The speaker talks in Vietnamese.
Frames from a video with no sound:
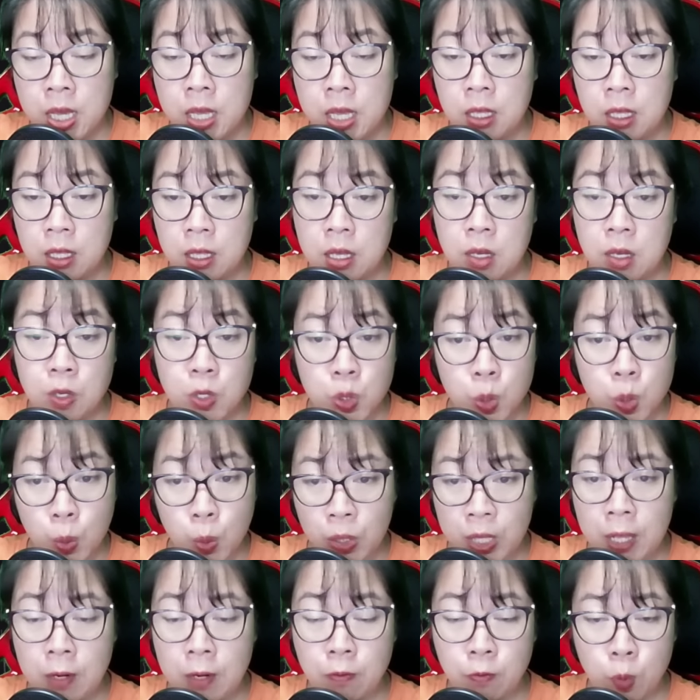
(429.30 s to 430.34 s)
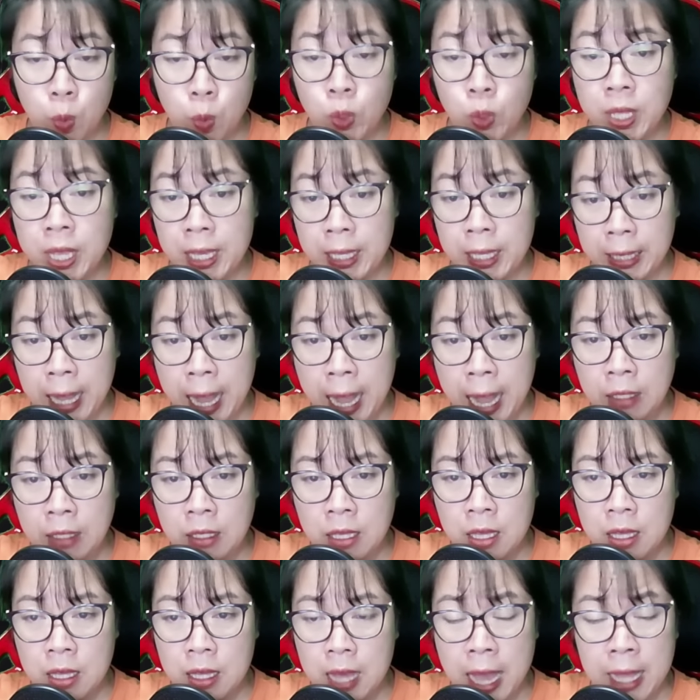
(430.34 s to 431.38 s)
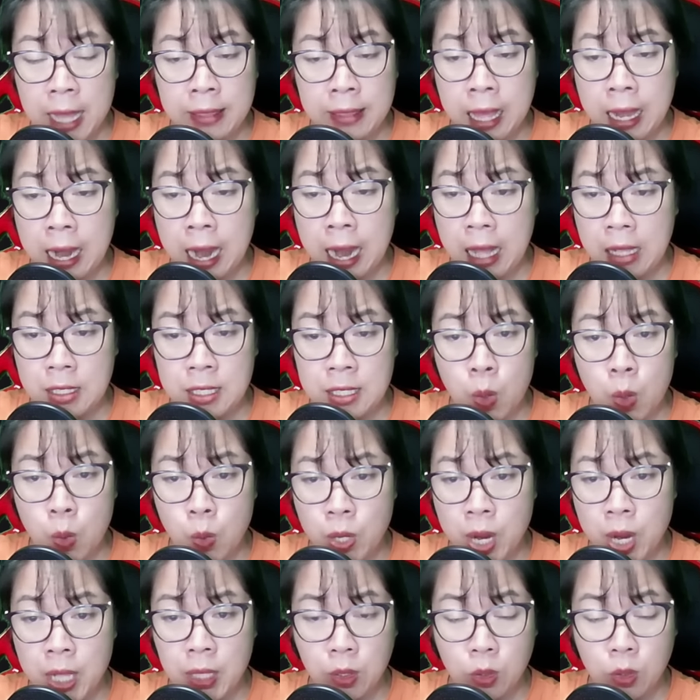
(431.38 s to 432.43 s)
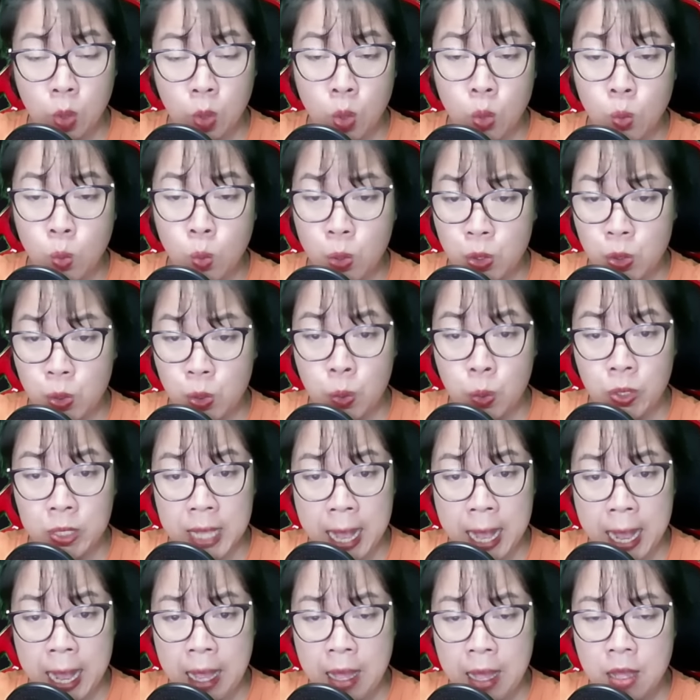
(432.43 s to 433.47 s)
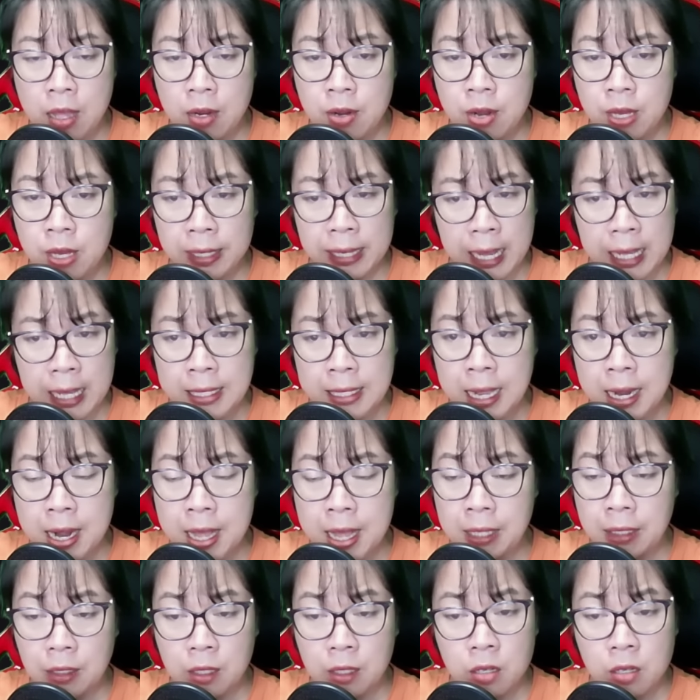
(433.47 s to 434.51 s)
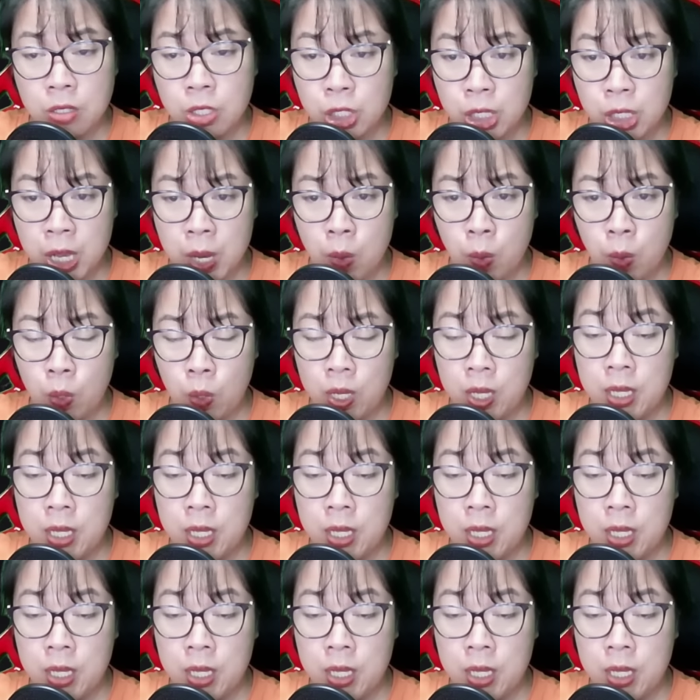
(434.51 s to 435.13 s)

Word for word: Nhưng dụ thiên vũ thì khác, anh ta là cháu đích tôn của dụ gia, được cả gia đình cưng chiều.